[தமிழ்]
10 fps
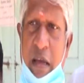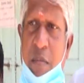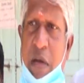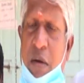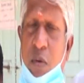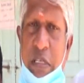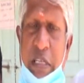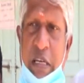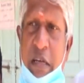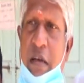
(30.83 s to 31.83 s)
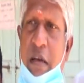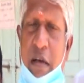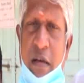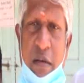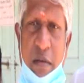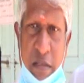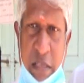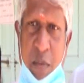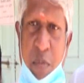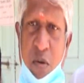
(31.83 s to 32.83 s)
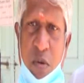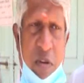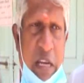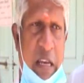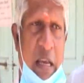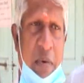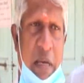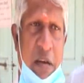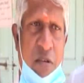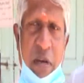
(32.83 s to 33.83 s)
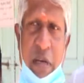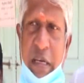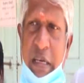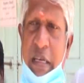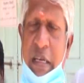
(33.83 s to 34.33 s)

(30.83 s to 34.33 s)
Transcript: காரணமாக ஒரு சிலர் சாப்பிடக்கூட வழி இல்லாமல் இருக்கவங்களுக்கு